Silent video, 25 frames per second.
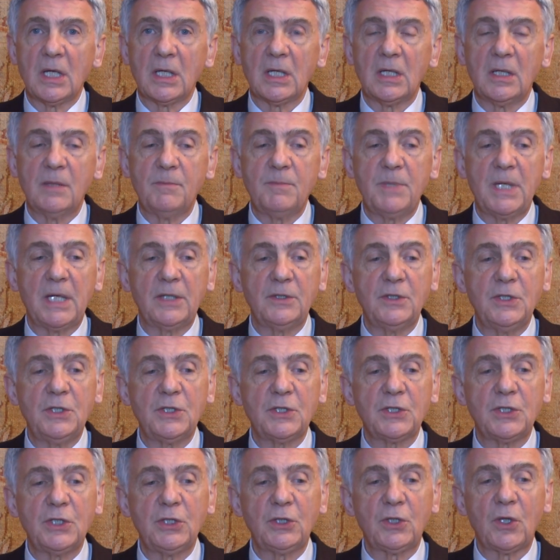e,
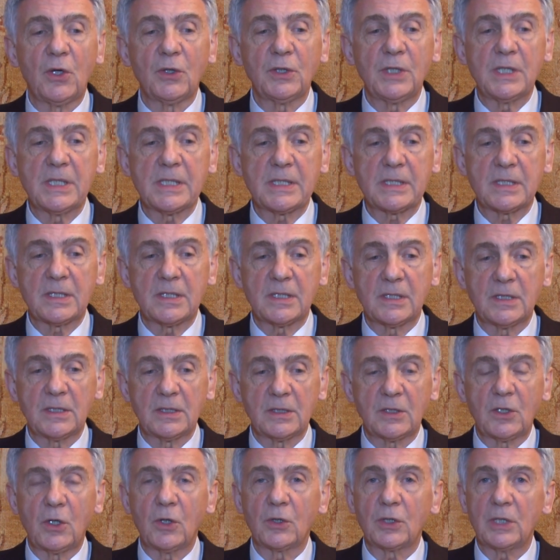pianiści, to jest
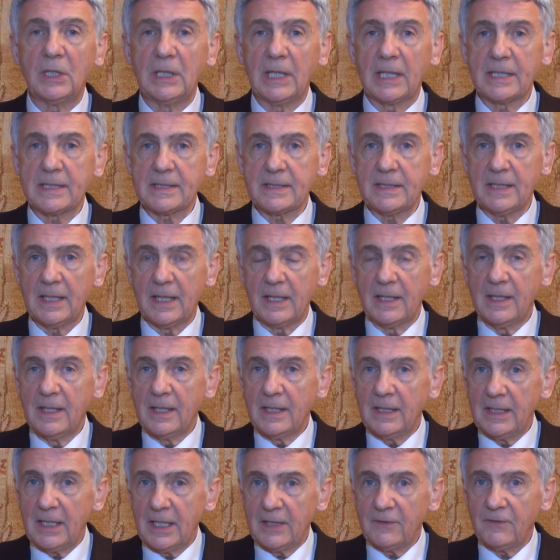e, korelacja
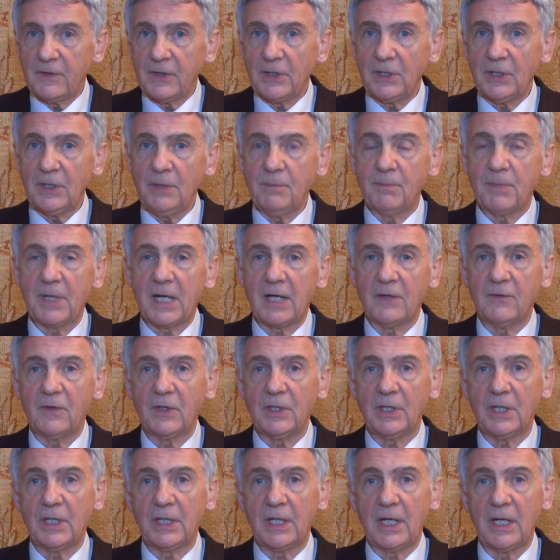lewej i
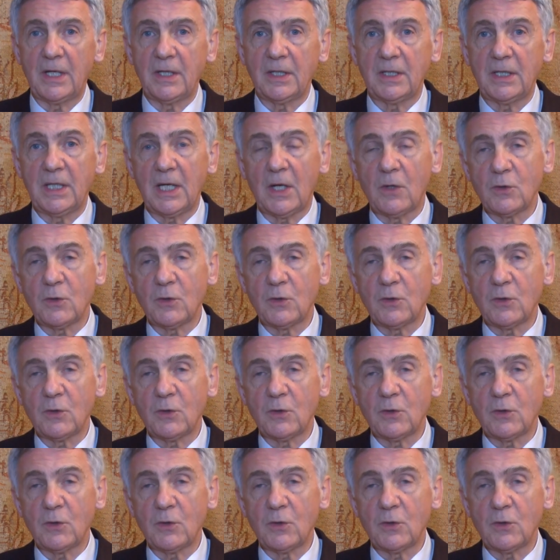prawej ręki.